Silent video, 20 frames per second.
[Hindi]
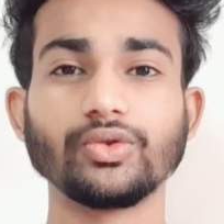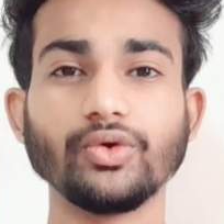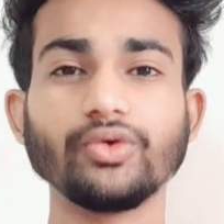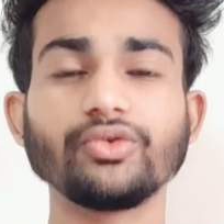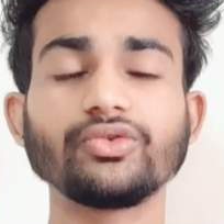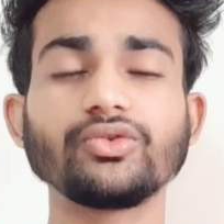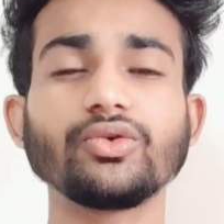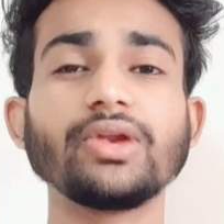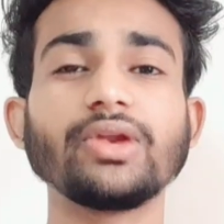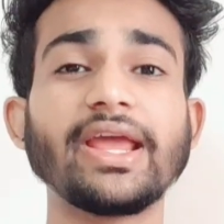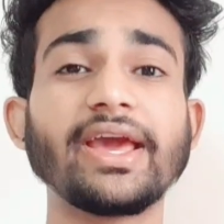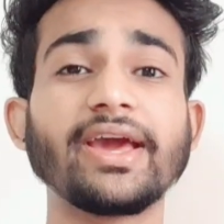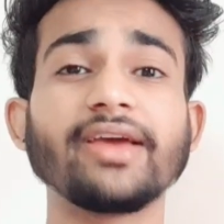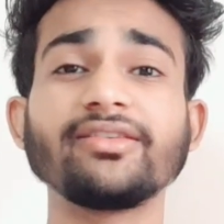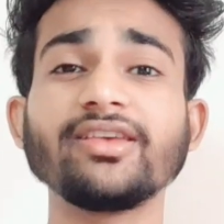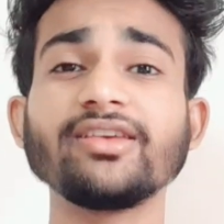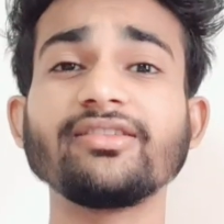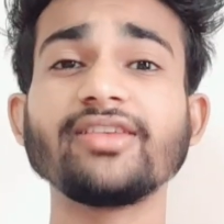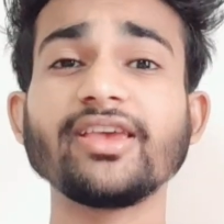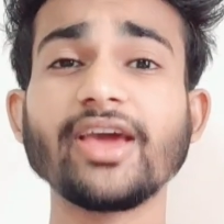दोस्तों
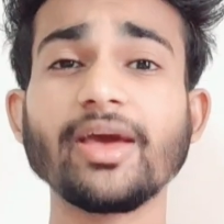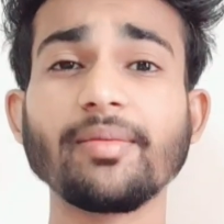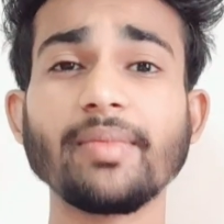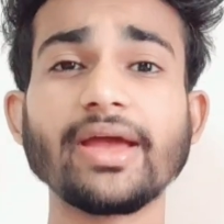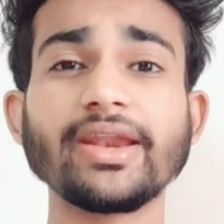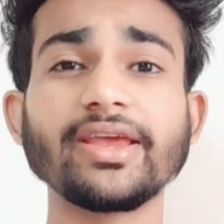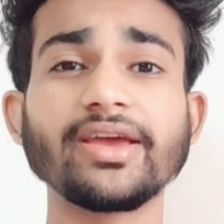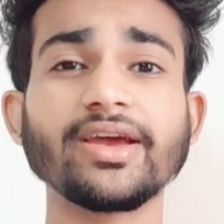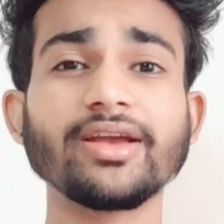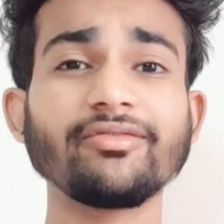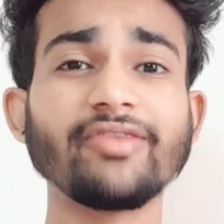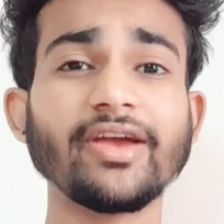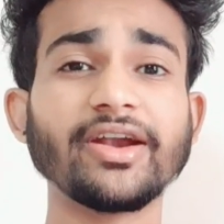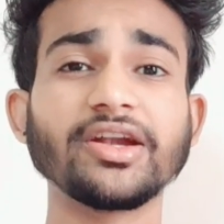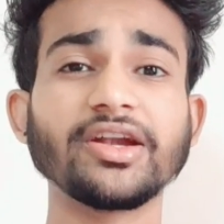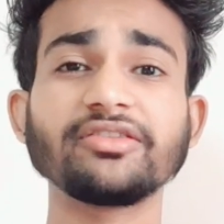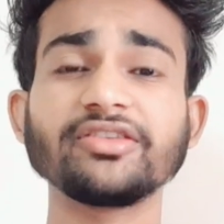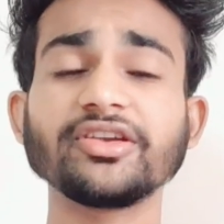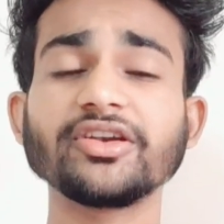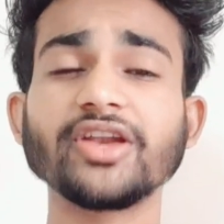लेगेसी से एक अमेरिकन
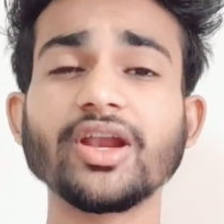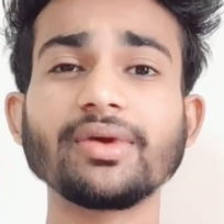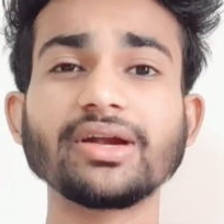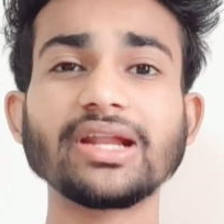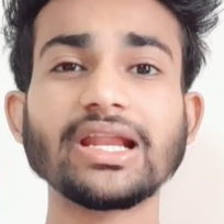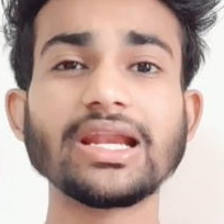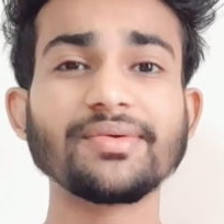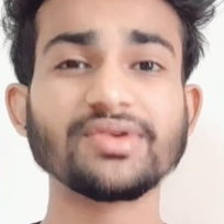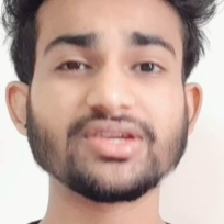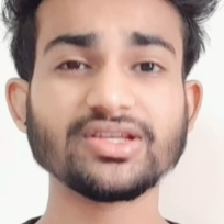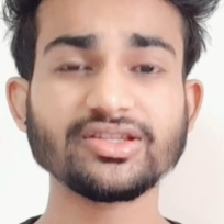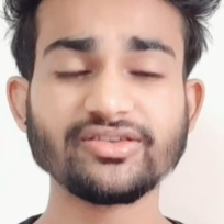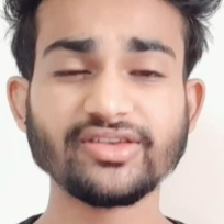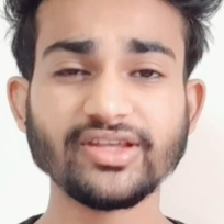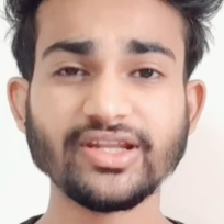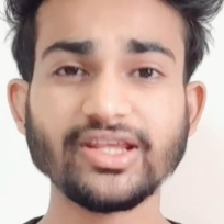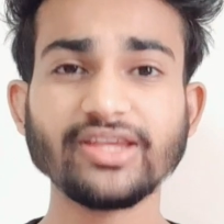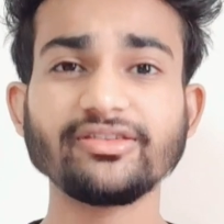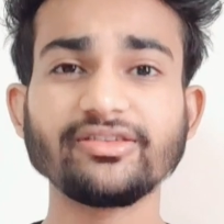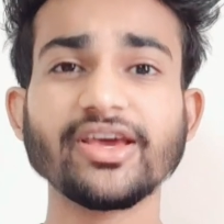फैंटेसी ड्रामा टेलीविजन
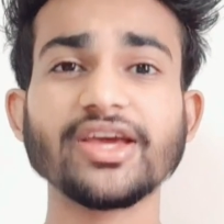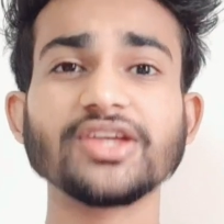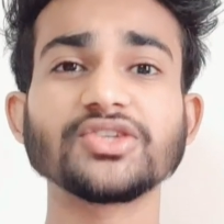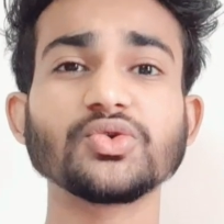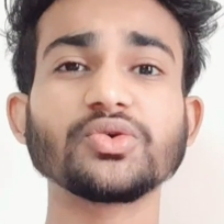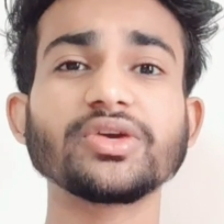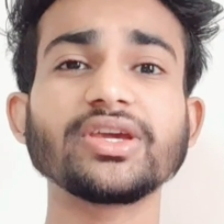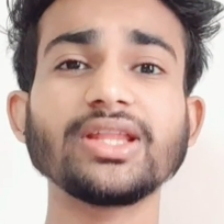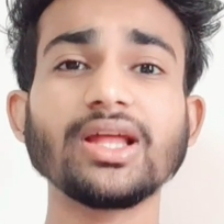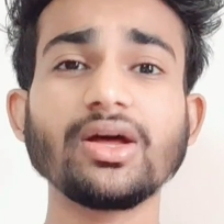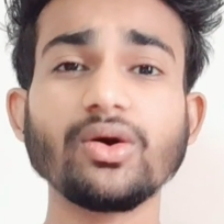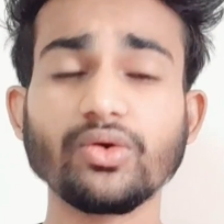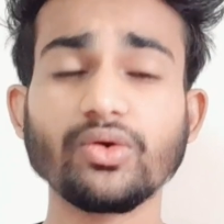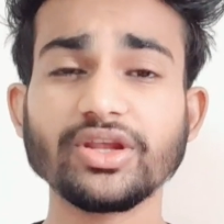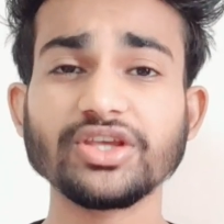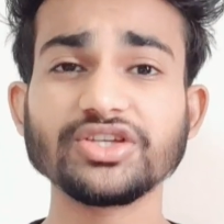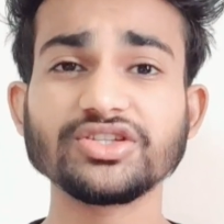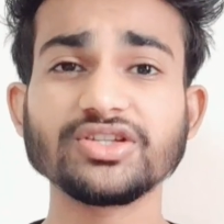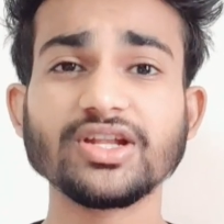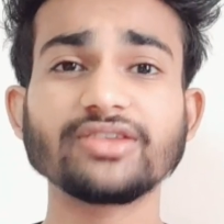सीरीज है जो कि द
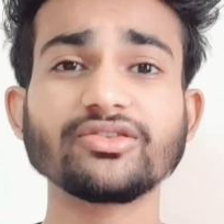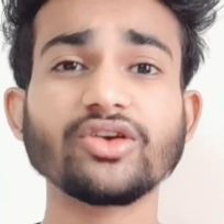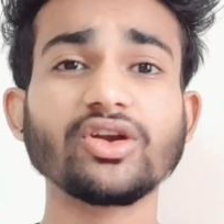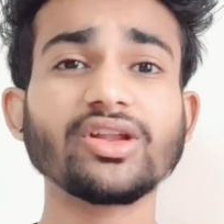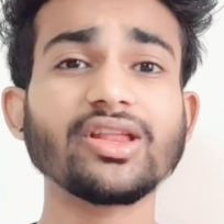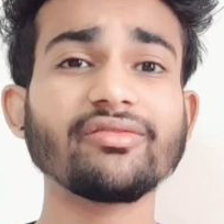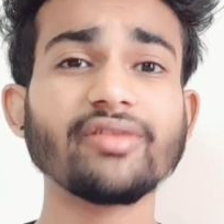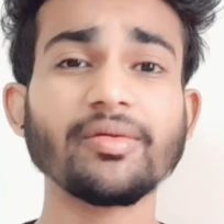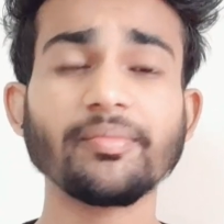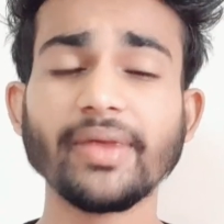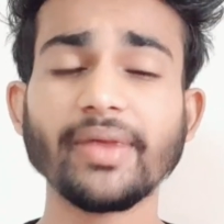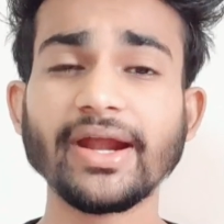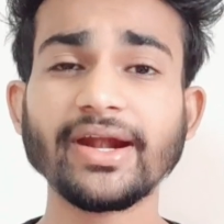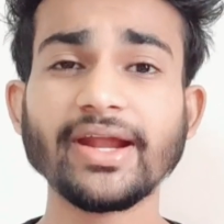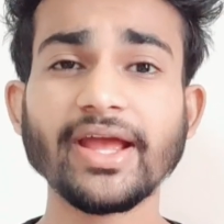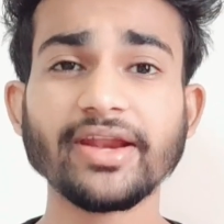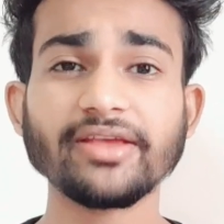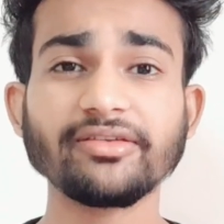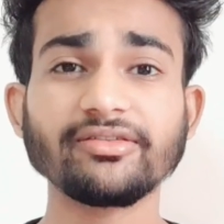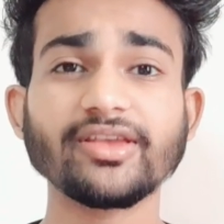ओरिजिनल्स और द वेम्पायर
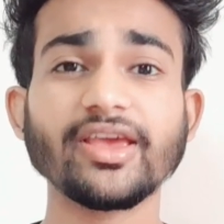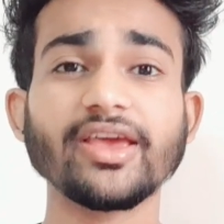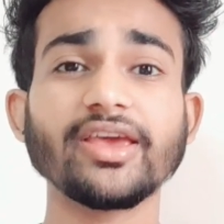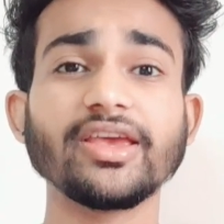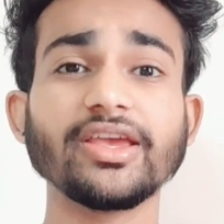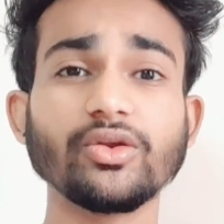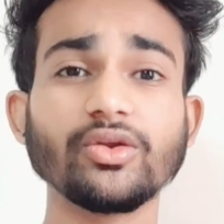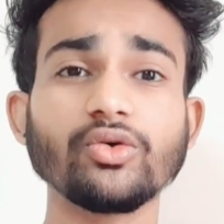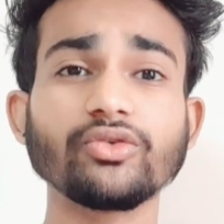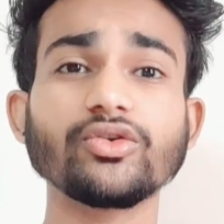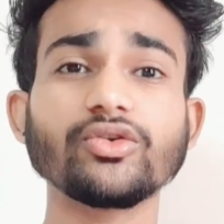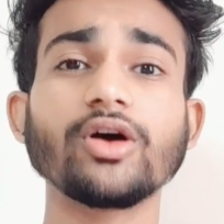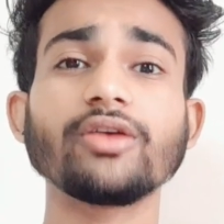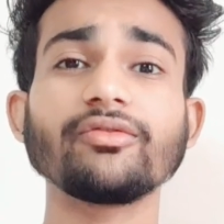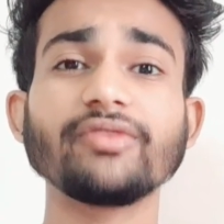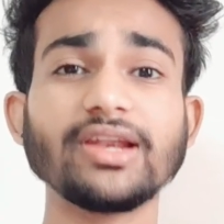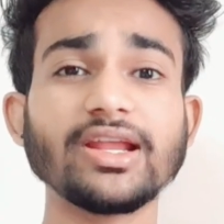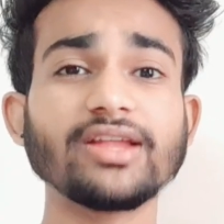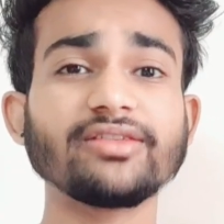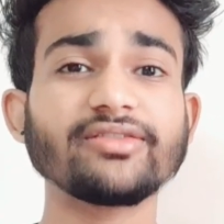डायरीज के हीरोज
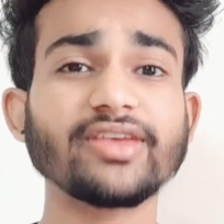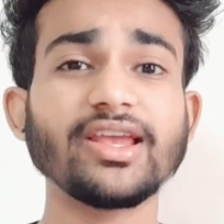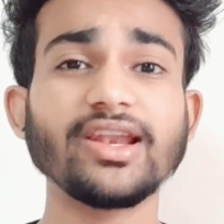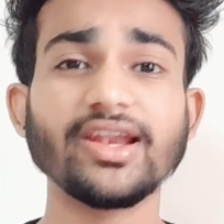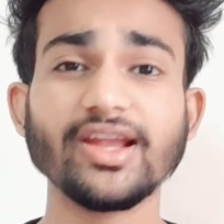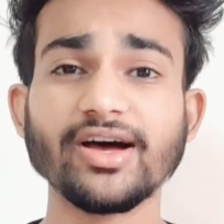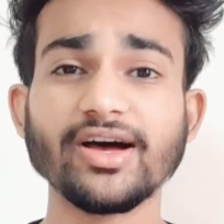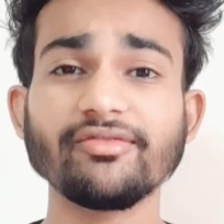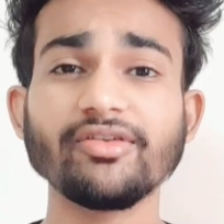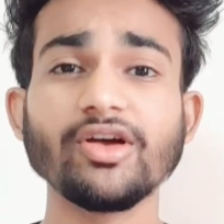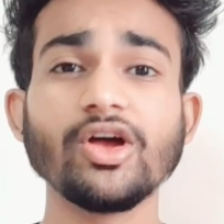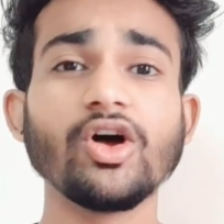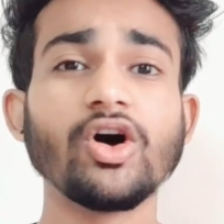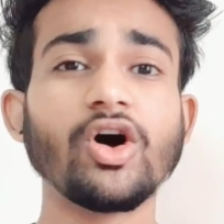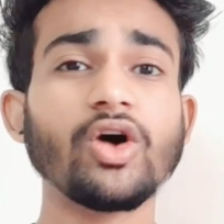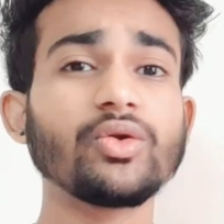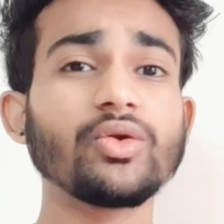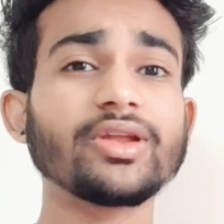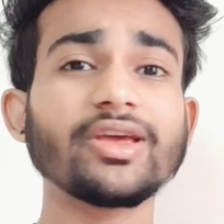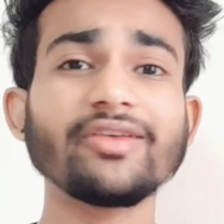और विलन्स के लव
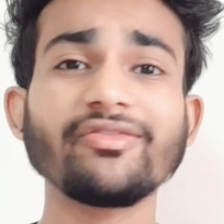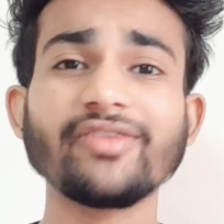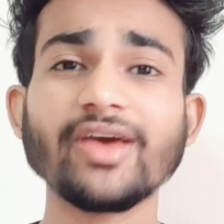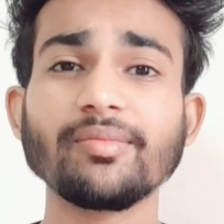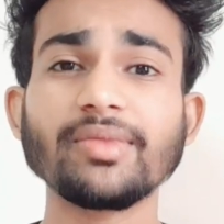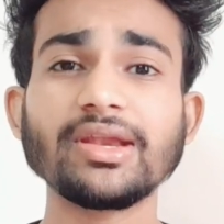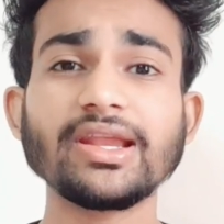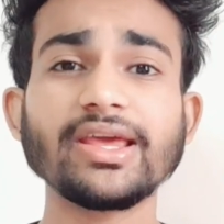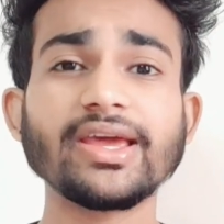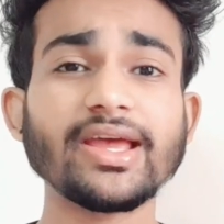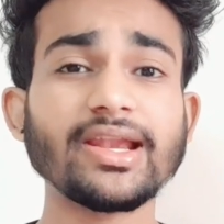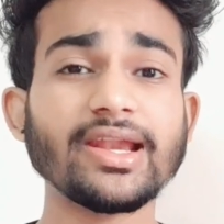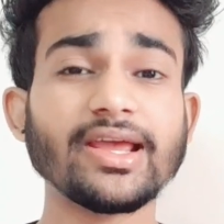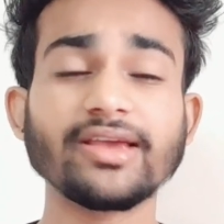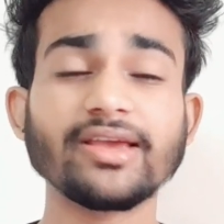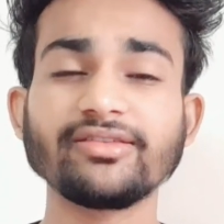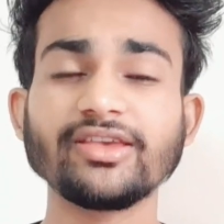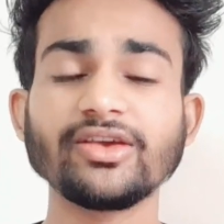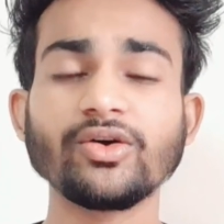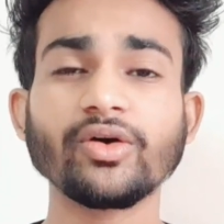और उनके फैमिली के
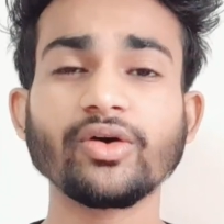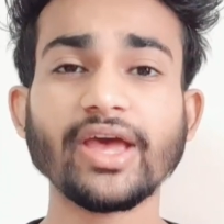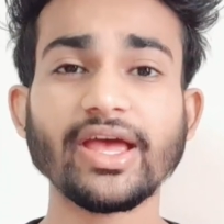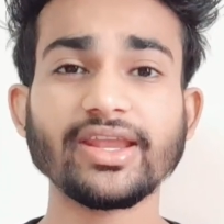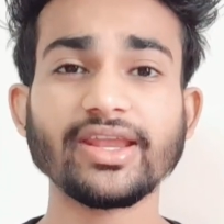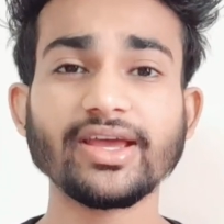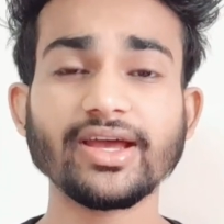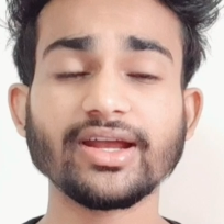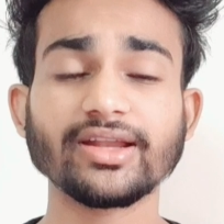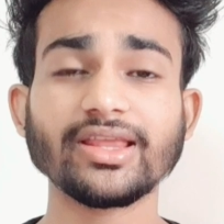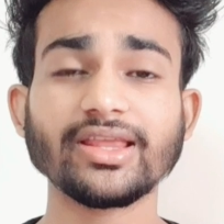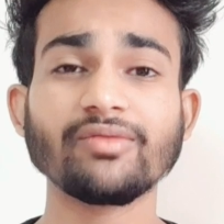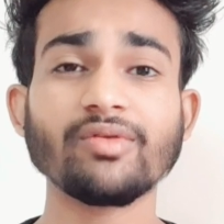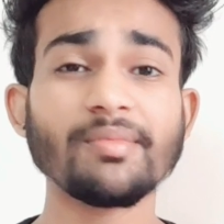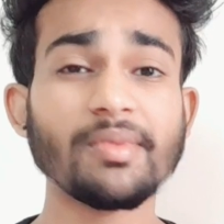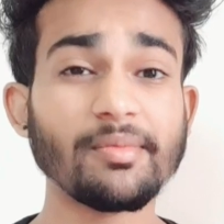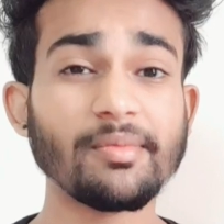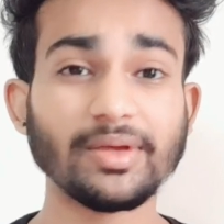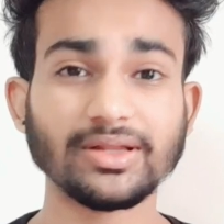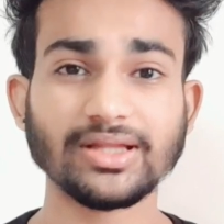लेगेसी को कैरी करते हुए
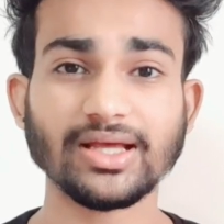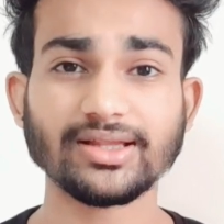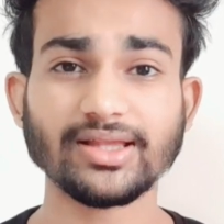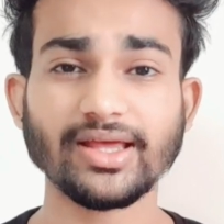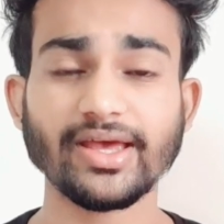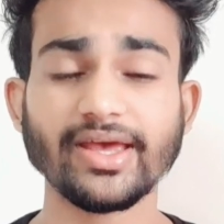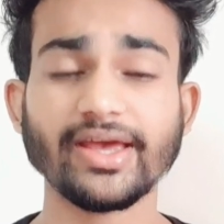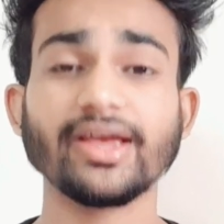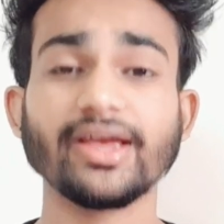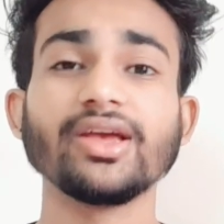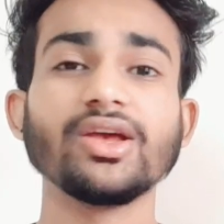हमें बताता है